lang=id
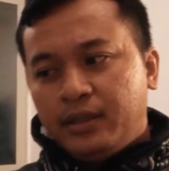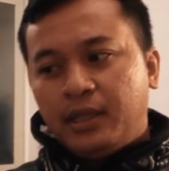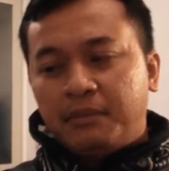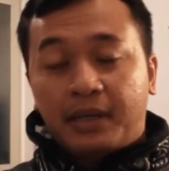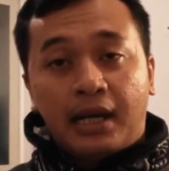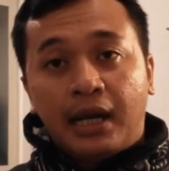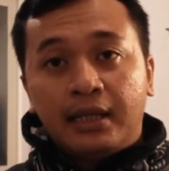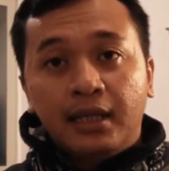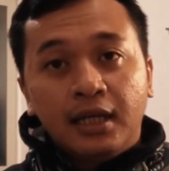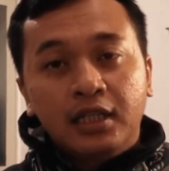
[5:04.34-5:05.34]
yang pernah
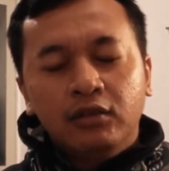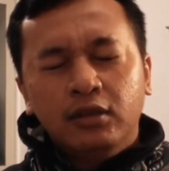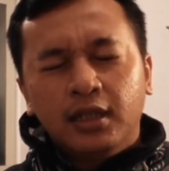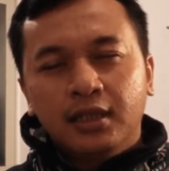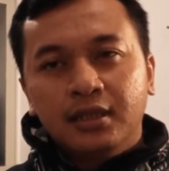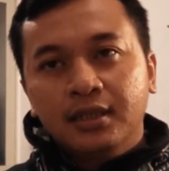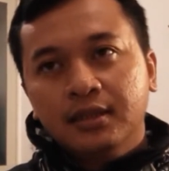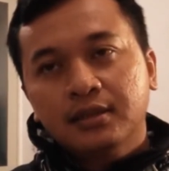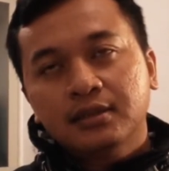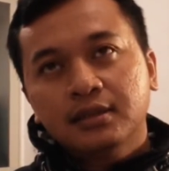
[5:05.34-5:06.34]
adalah di dunia ini
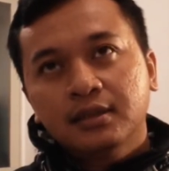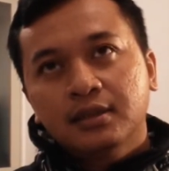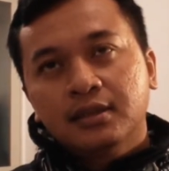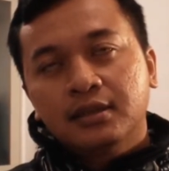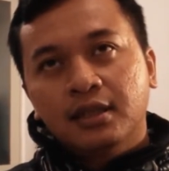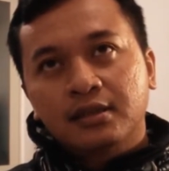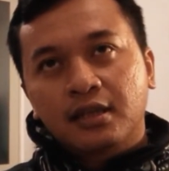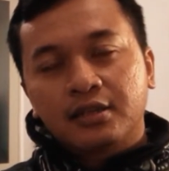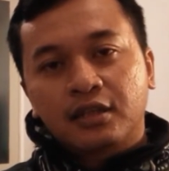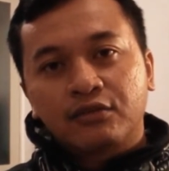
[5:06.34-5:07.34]
dan
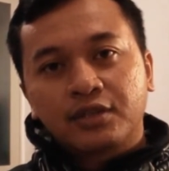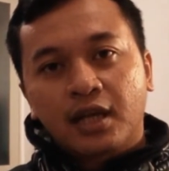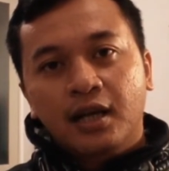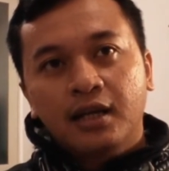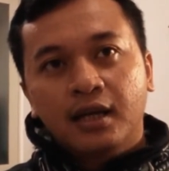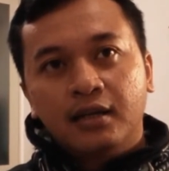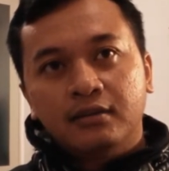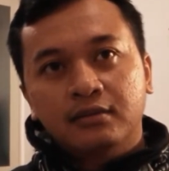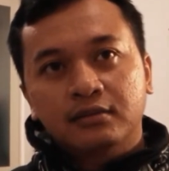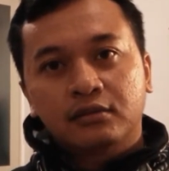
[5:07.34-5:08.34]
salah satu saga yang
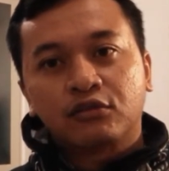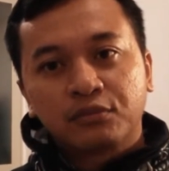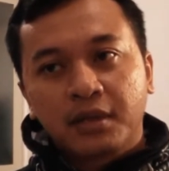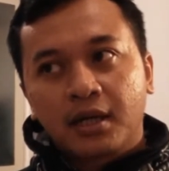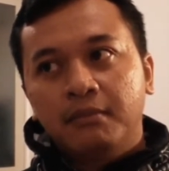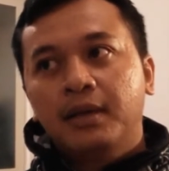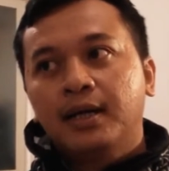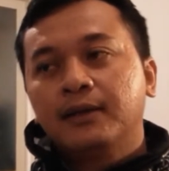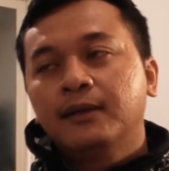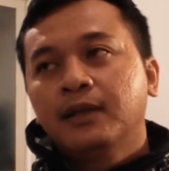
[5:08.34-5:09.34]
terus
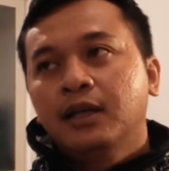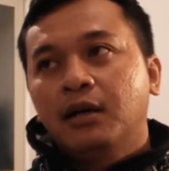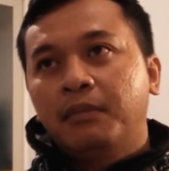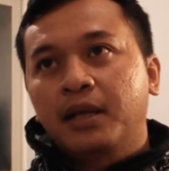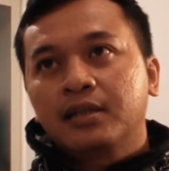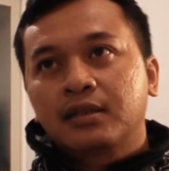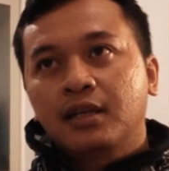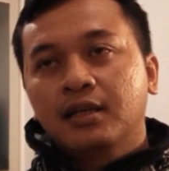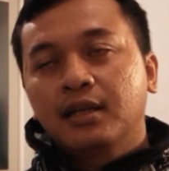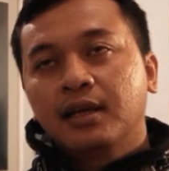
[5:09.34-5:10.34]
berkembang apalagi
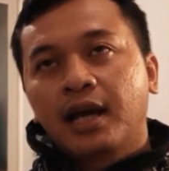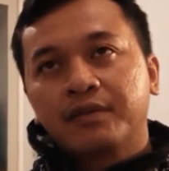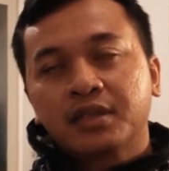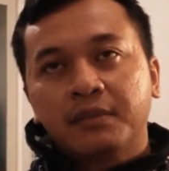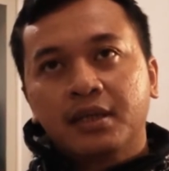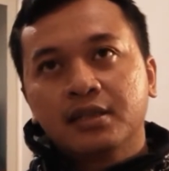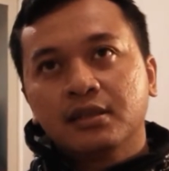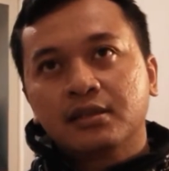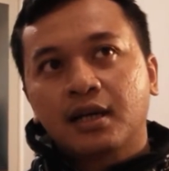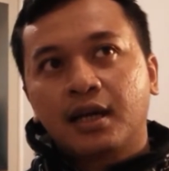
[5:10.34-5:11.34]
setelah digarap sama
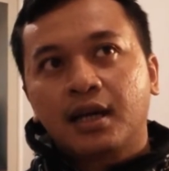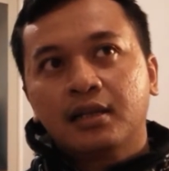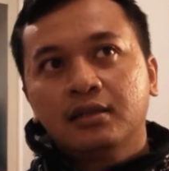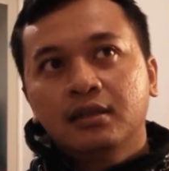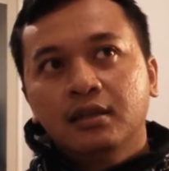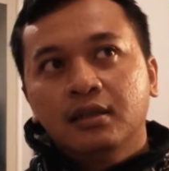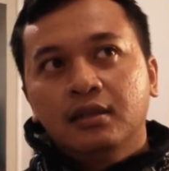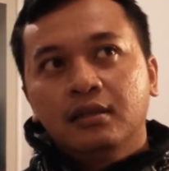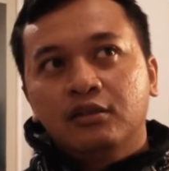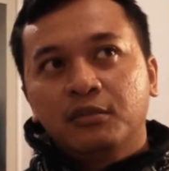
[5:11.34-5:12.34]
Disney sekarang
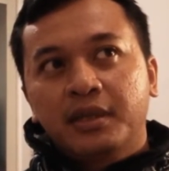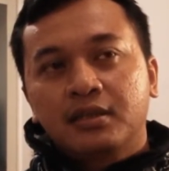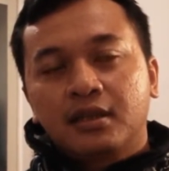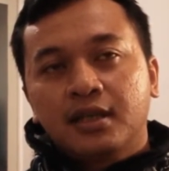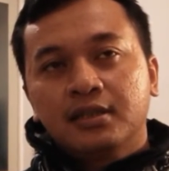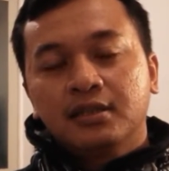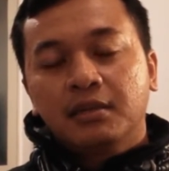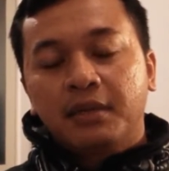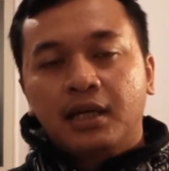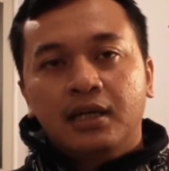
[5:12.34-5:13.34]
itu merchandisingnya
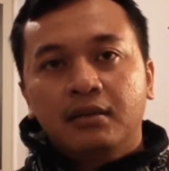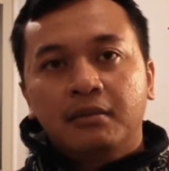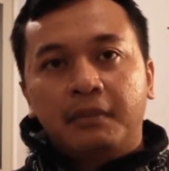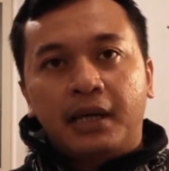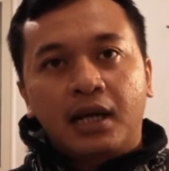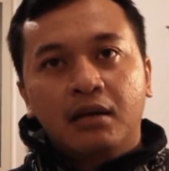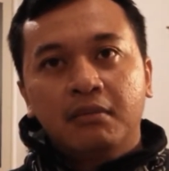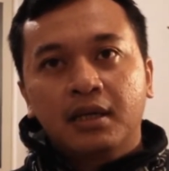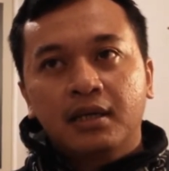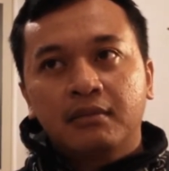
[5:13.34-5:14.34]
makin parah
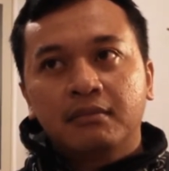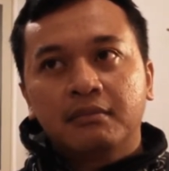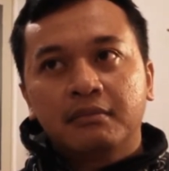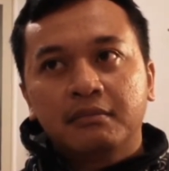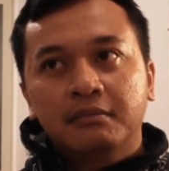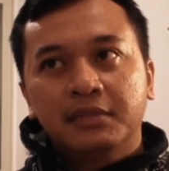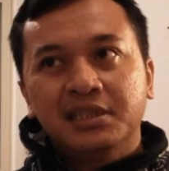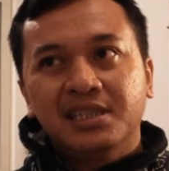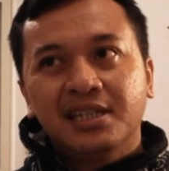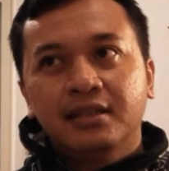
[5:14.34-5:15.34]
makin
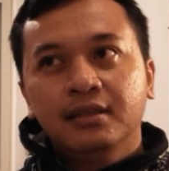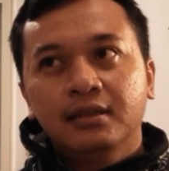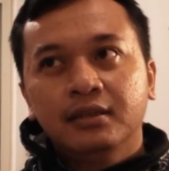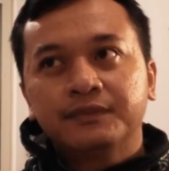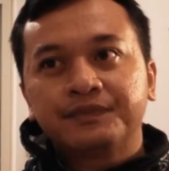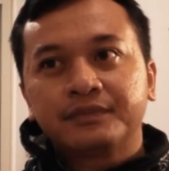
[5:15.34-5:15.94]
menjadi